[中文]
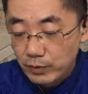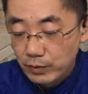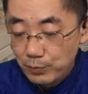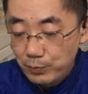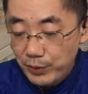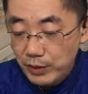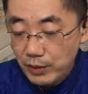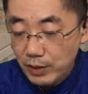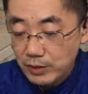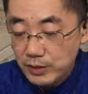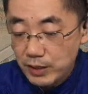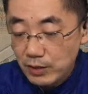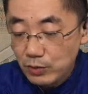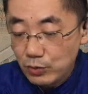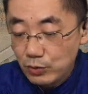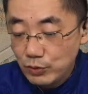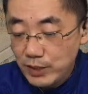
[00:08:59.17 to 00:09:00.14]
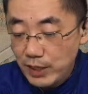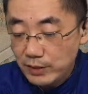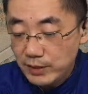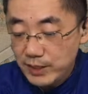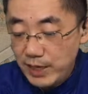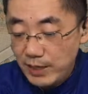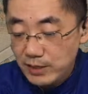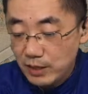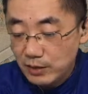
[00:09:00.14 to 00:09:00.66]
平儿将烘下的
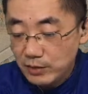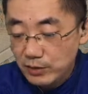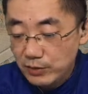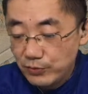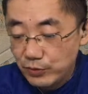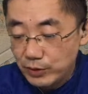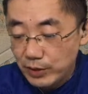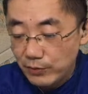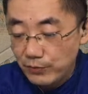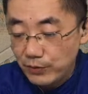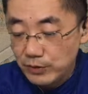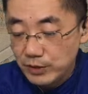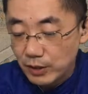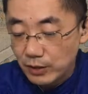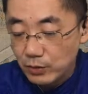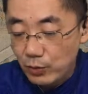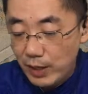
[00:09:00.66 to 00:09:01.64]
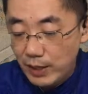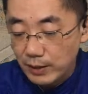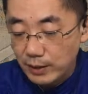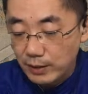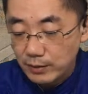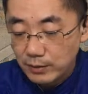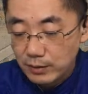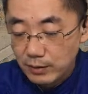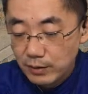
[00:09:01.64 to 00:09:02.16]
家常衣服给凤姐儿换了，
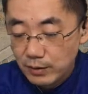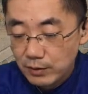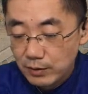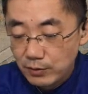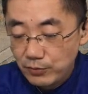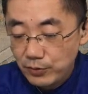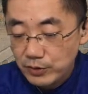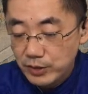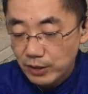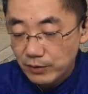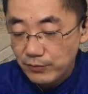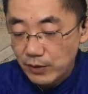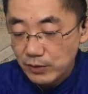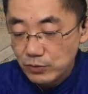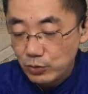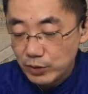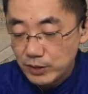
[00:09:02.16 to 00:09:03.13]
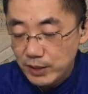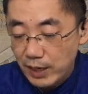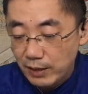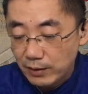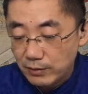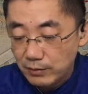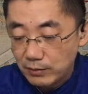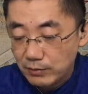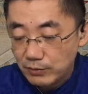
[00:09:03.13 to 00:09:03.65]
凤姐儿方坐
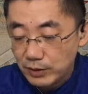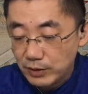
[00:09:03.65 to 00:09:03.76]
下，问